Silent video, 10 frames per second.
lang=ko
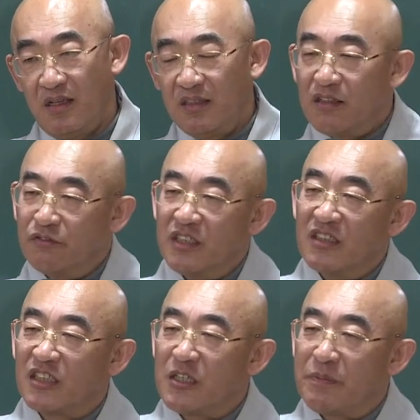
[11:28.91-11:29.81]
근데
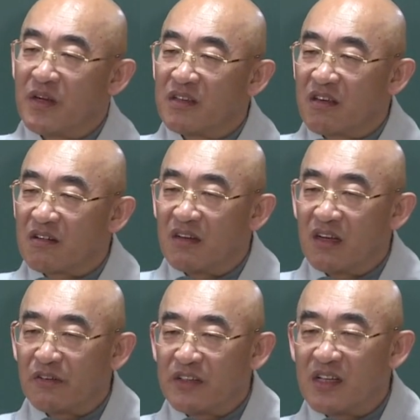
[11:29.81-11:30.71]
우리는 실패를
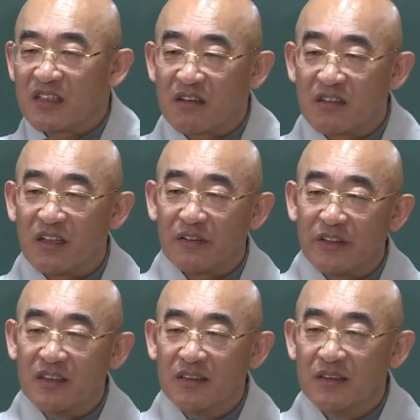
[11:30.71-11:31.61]
겪으려고 그래요? 안 겪으려고
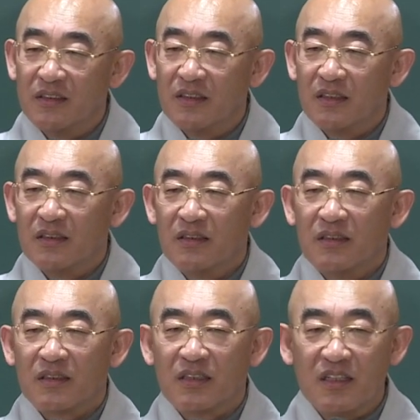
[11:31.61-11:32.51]
그래요?
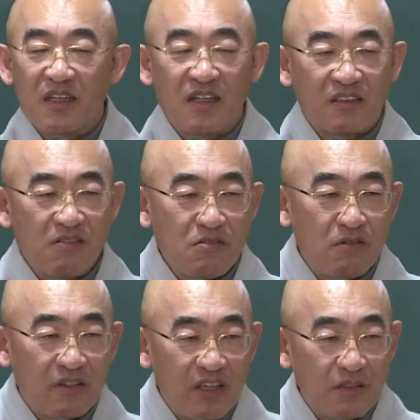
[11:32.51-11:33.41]
그러니까
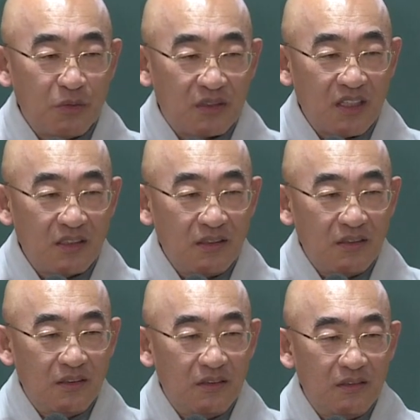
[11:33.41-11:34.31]
성공을 해요? 못해요?
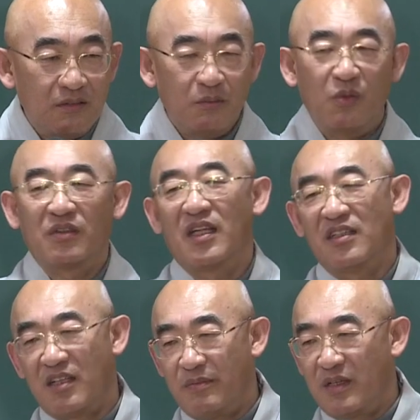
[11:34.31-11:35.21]

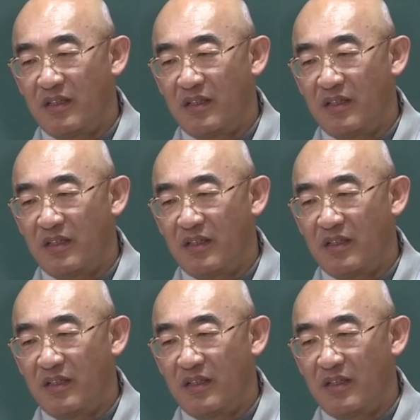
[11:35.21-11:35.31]
못한다.